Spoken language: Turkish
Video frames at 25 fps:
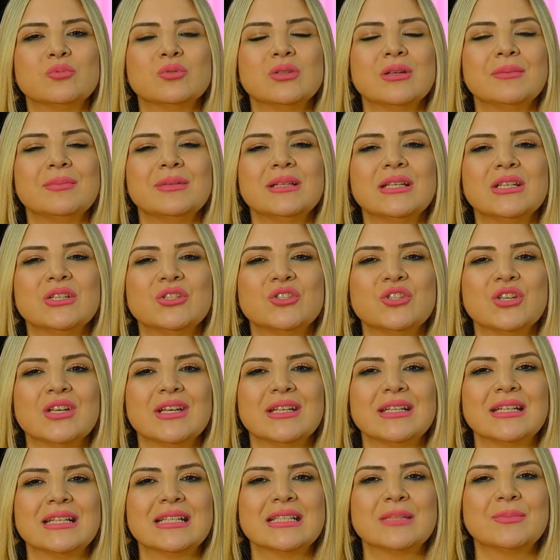
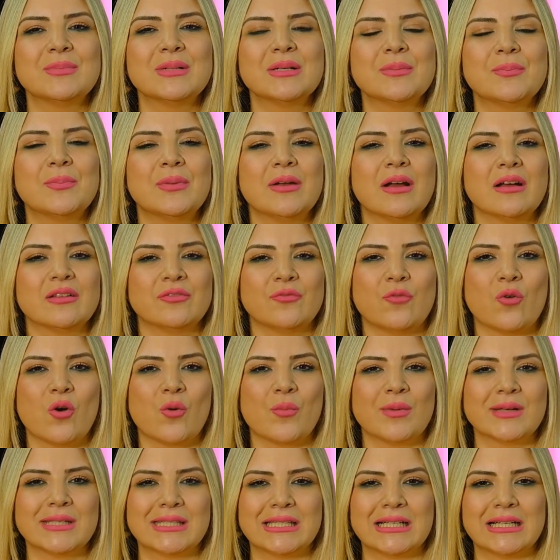bulabileceğiniz bir
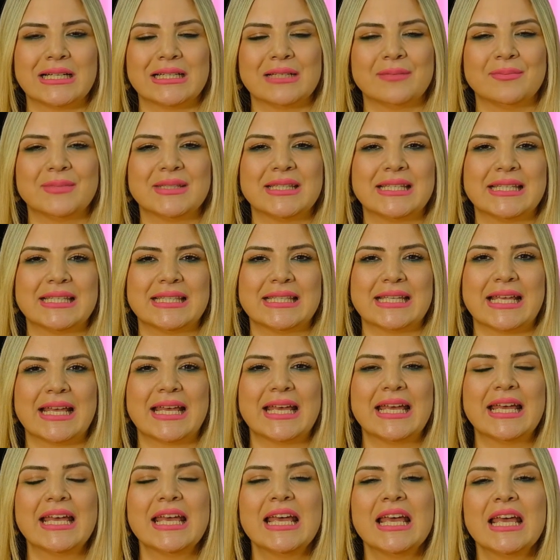platform hazırladım
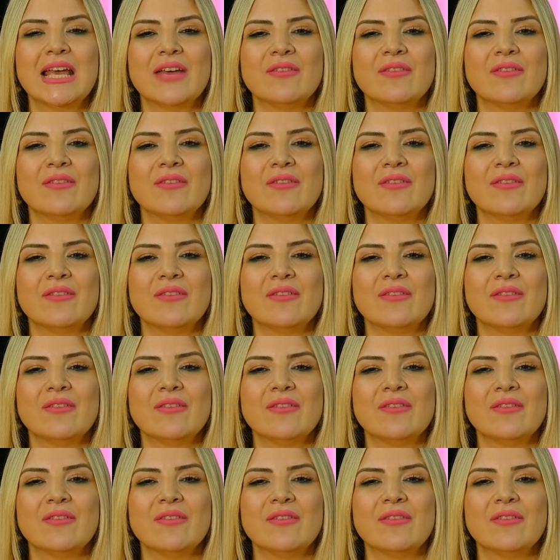size